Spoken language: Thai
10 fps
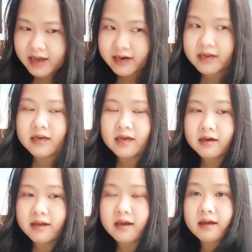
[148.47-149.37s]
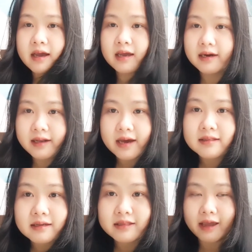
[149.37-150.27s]
ยงนะที่นี้คือเลี่ยงยังไงเลี่ยง
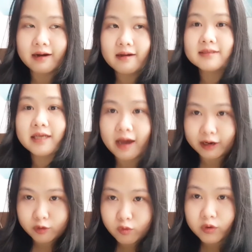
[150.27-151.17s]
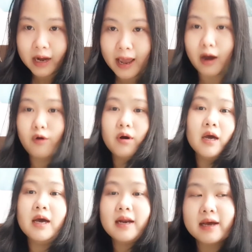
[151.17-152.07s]
ตั้งแต่เรื่องสถานทูตแล้ว
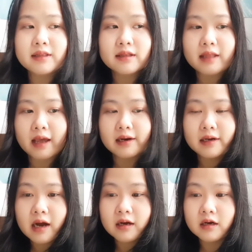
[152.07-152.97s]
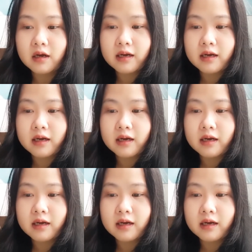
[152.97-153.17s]
เลี่ยงตั้งแต่เรื่อง